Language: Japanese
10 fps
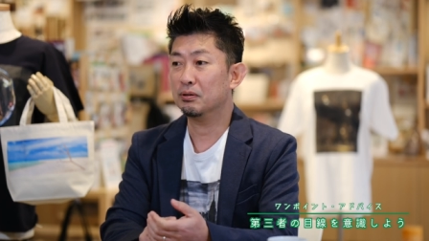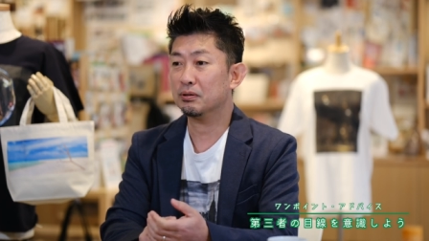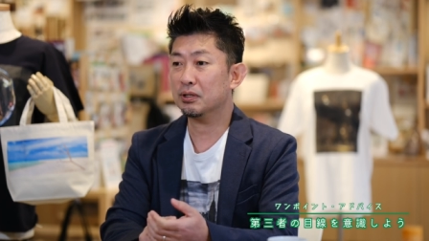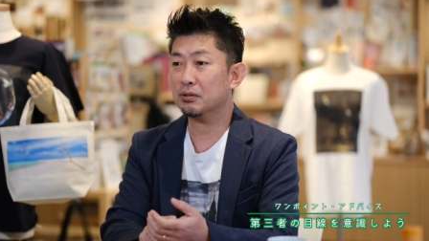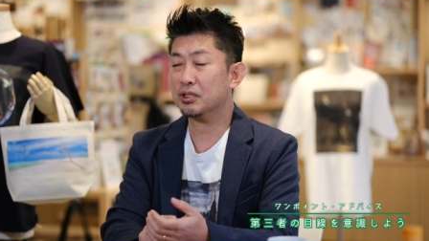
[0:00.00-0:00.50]

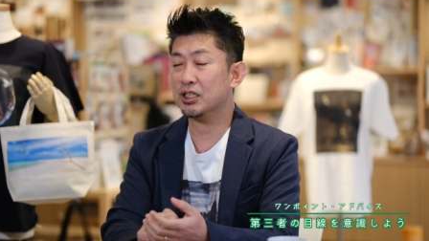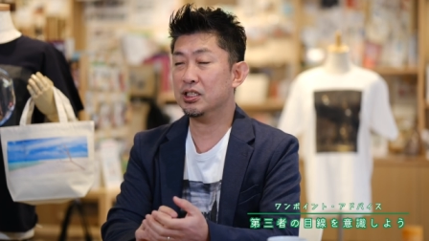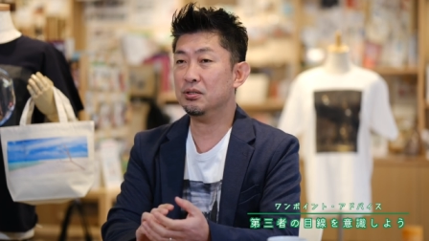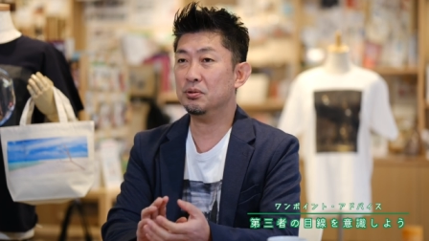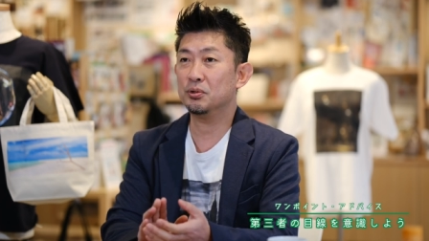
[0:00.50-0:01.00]
結局写
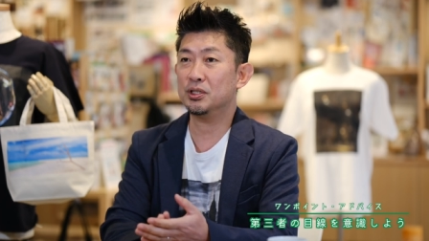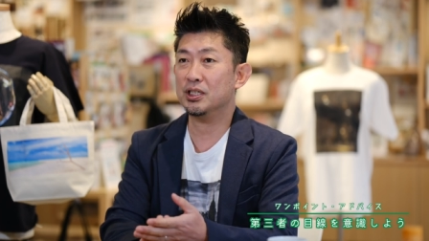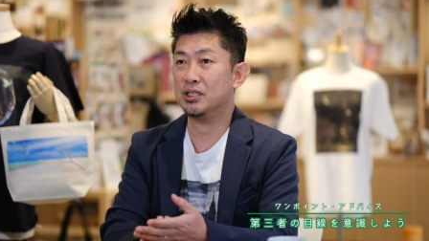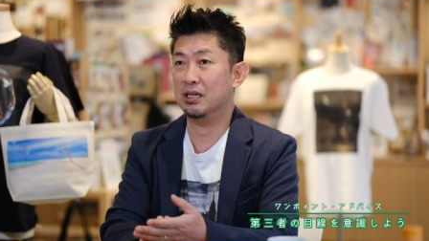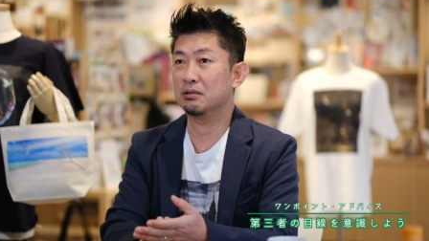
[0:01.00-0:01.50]
真の良し悪
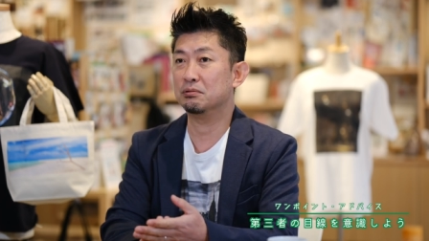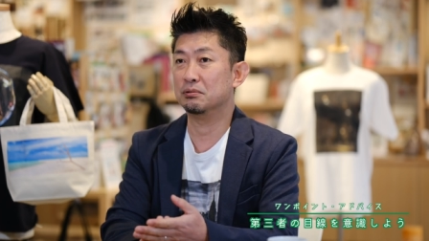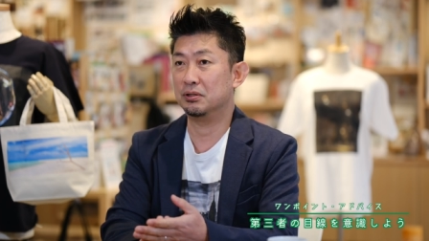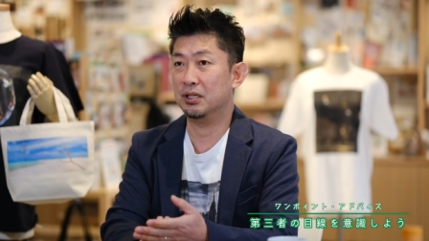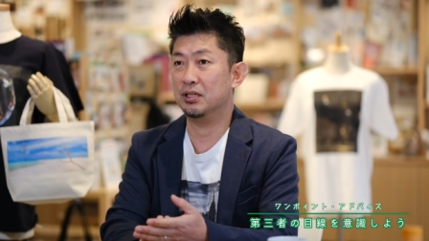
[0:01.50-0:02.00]
しじゃなくっ
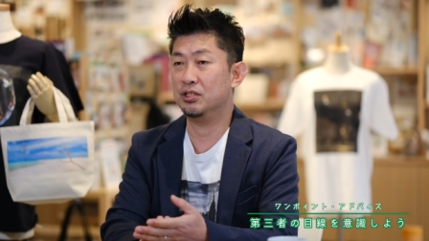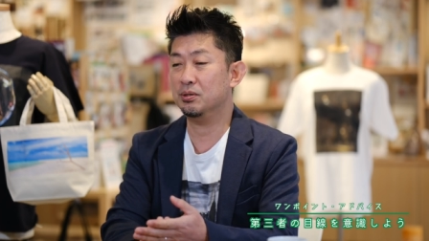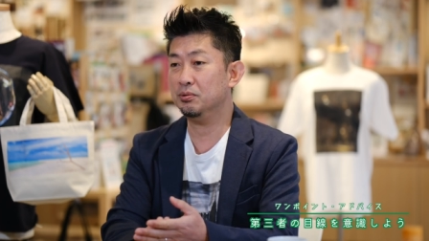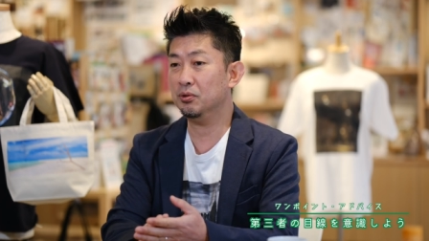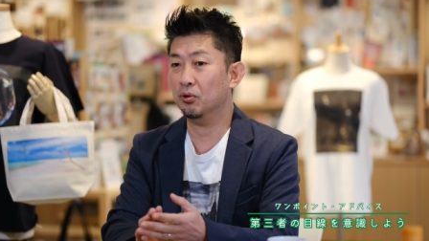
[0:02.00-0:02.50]
て自
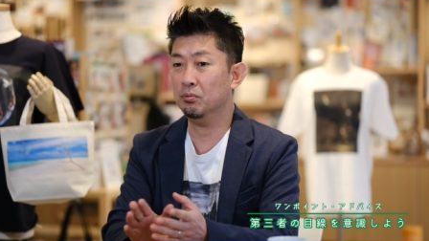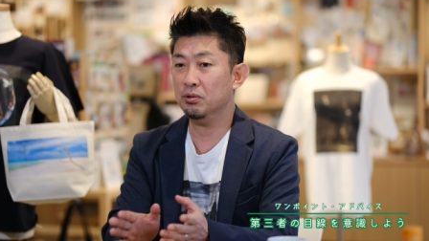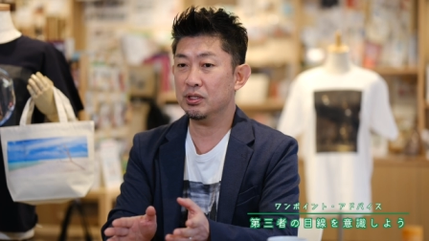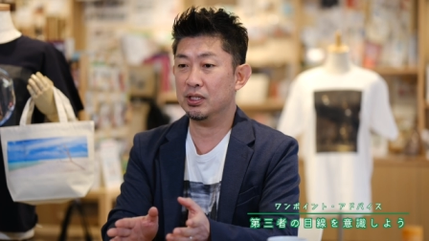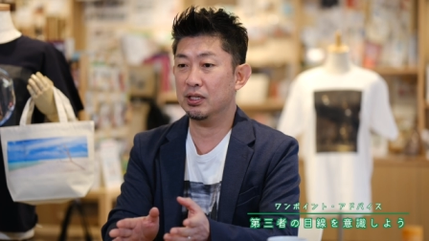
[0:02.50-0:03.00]
分の
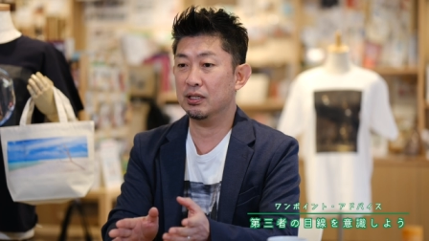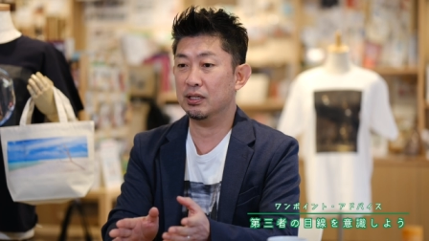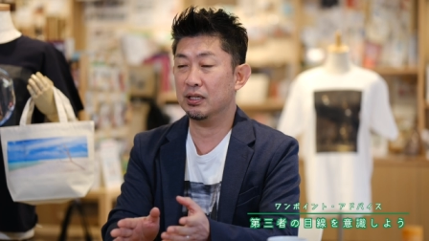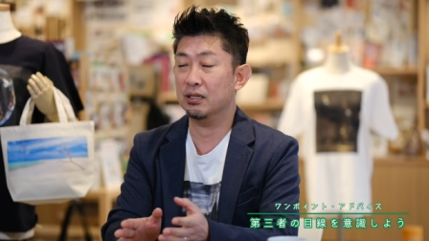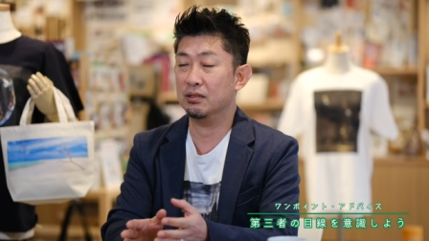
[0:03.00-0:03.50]
思い
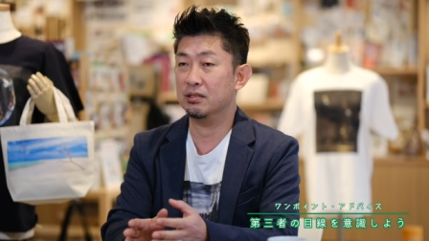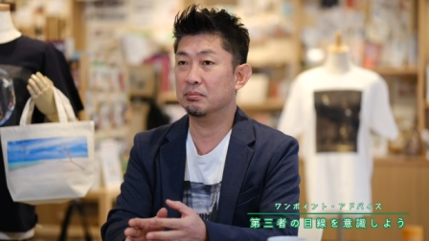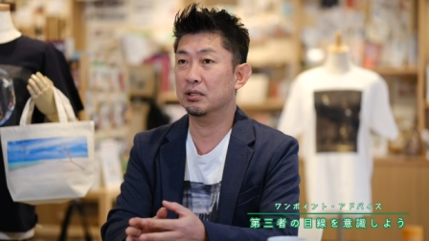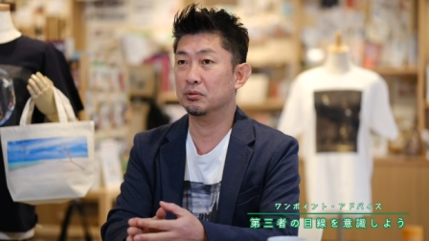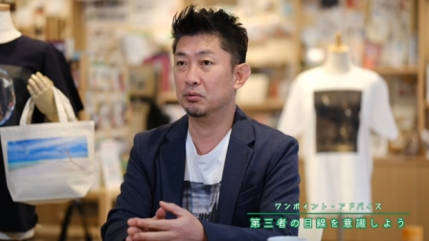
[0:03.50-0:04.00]
で選んでし
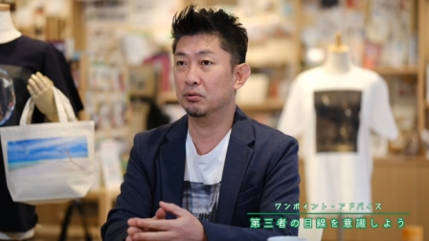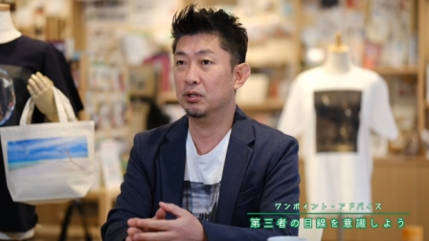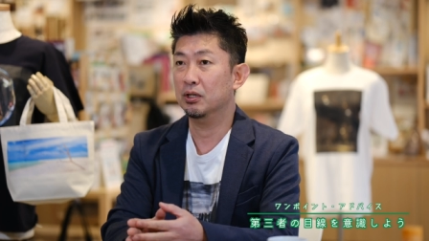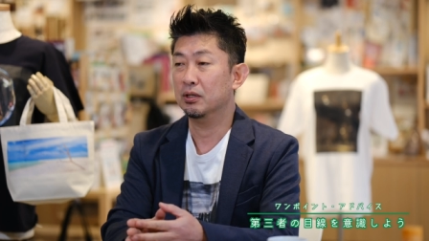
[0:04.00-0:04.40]
まうと